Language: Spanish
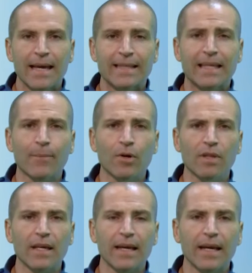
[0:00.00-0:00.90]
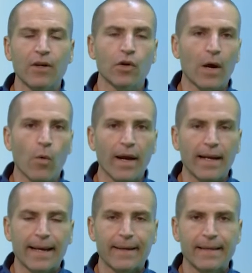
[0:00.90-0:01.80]
Estamos de
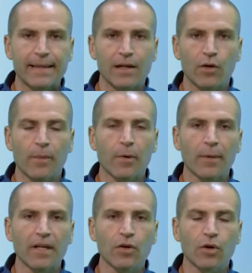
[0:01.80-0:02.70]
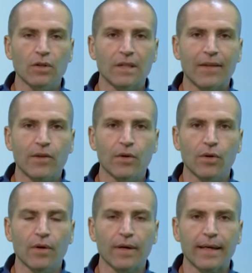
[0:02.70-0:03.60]
enhorabuena, eh, lo hemos venido
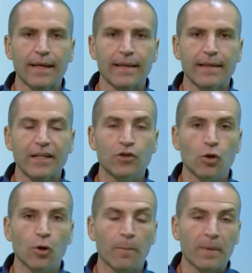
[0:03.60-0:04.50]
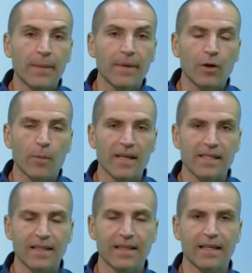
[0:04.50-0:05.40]
contando en estos primeros
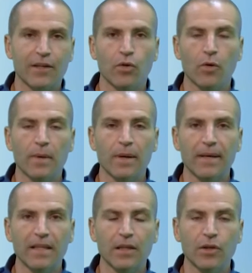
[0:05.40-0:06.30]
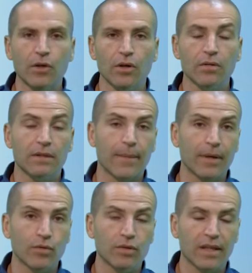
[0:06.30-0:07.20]
meses de este año 2022,
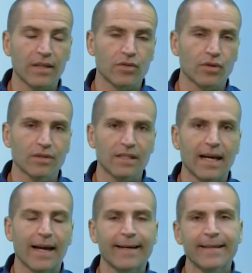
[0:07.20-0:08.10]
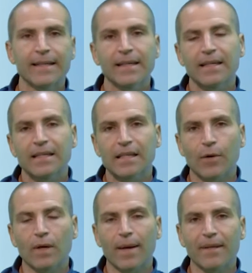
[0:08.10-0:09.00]
también ustedes son ya
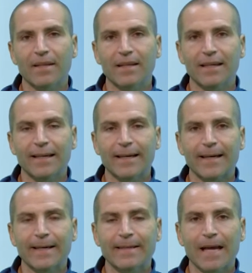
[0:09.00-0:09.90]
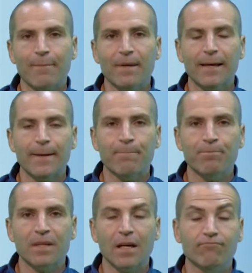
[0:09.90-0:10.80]
seguramente
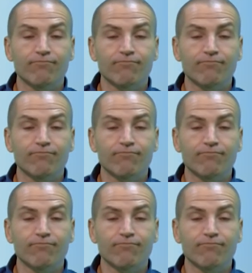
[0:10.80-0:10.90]
también